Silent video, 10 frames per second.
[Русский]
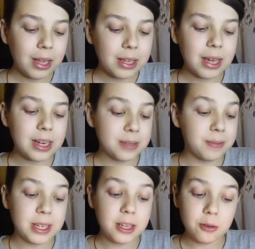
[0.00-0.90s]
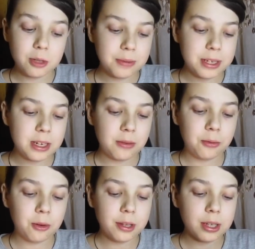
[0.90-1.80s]
Я разблокирую свой
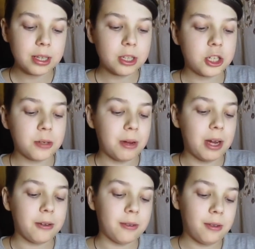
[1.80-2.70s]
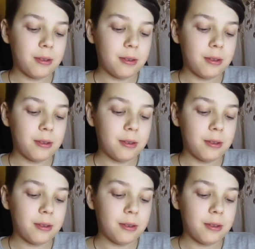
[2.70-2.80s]
телефон и нажимаю.